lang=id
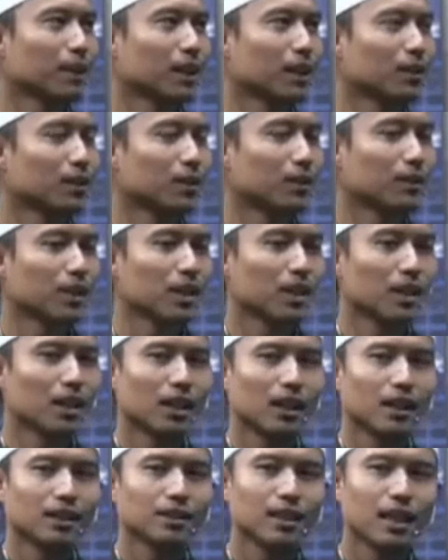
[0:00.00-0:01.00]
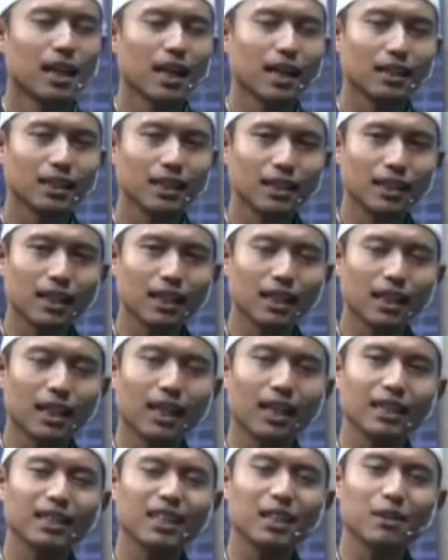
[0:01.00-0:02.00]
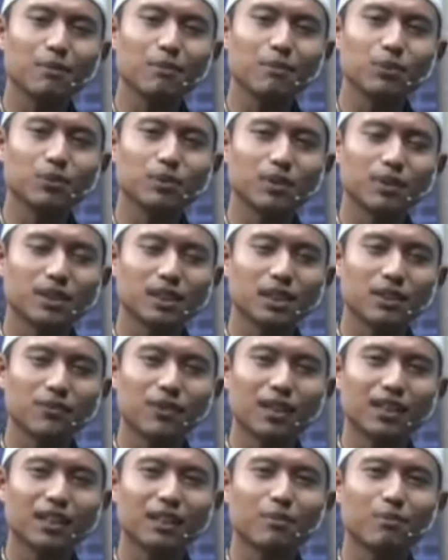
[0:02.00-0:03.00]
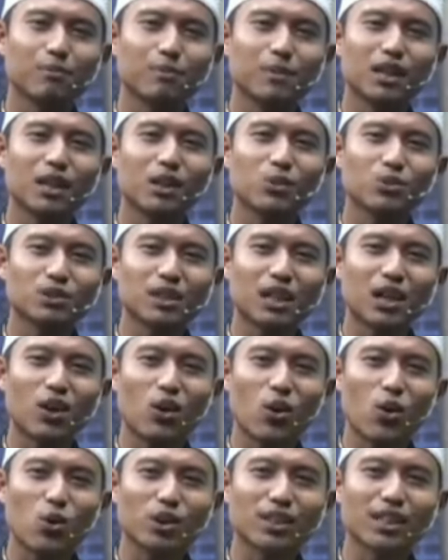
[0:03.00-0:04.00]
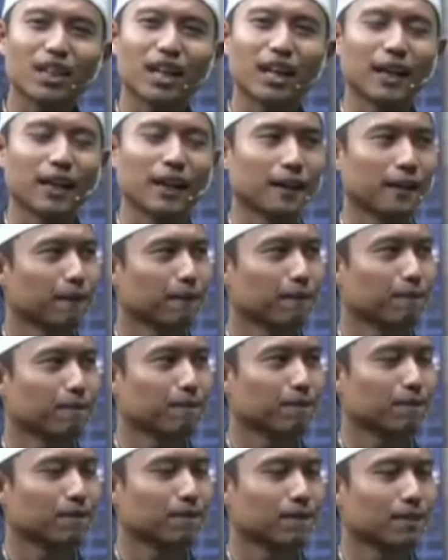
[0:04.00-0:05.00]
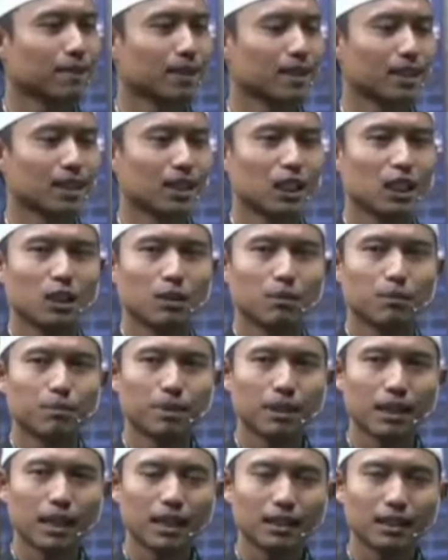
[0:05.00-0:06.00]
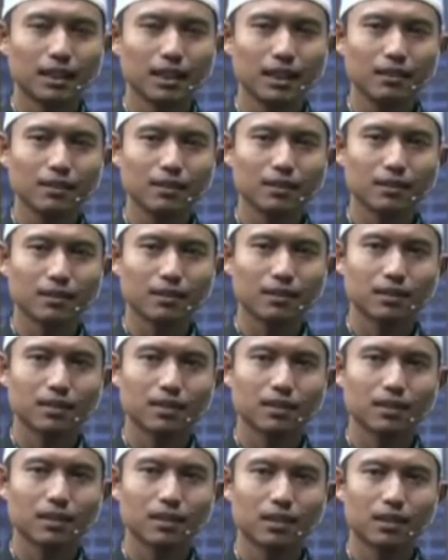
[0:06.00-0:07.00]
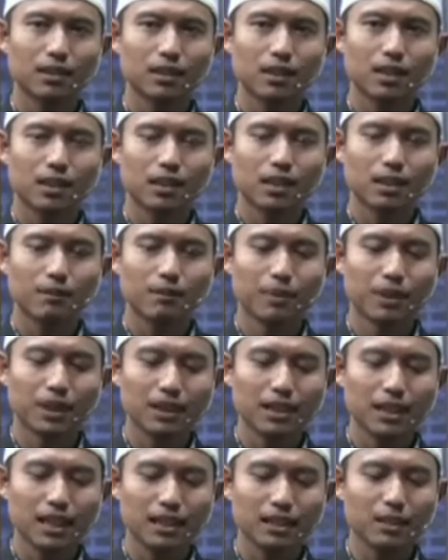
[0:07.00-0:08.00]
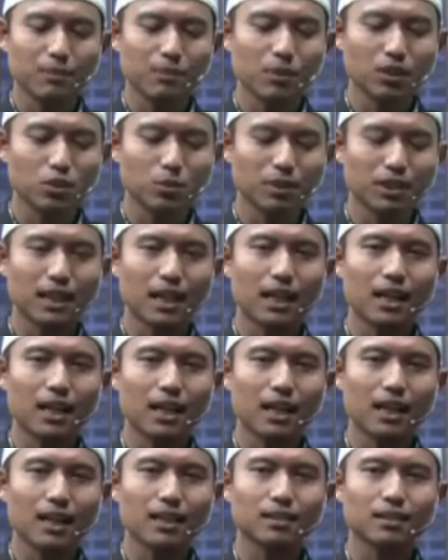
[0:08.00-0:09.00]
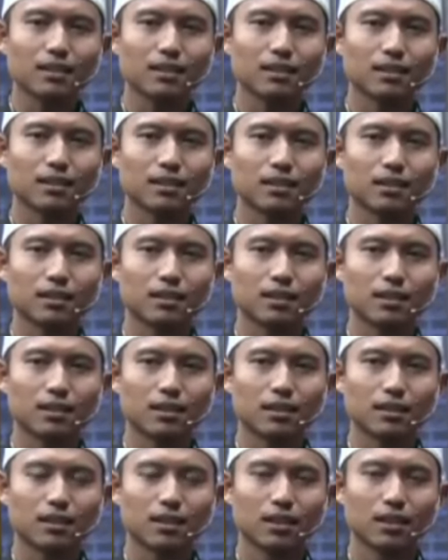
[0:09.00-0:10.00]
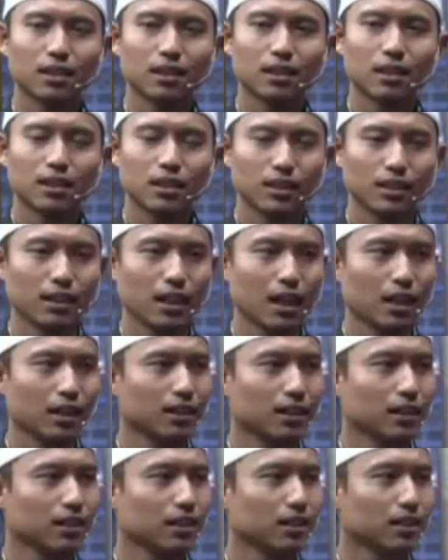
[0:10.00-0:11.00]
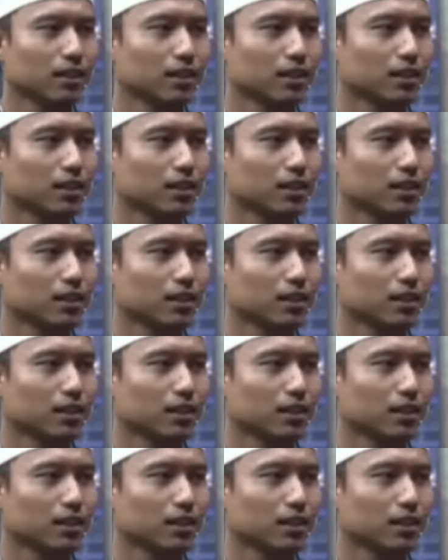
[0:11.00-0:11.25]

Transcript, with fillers: Begitu. Yang ketiga adalah yang bersifat merusak organ. Berarti berkeringatnya bukan cuma di tangan, di kaki,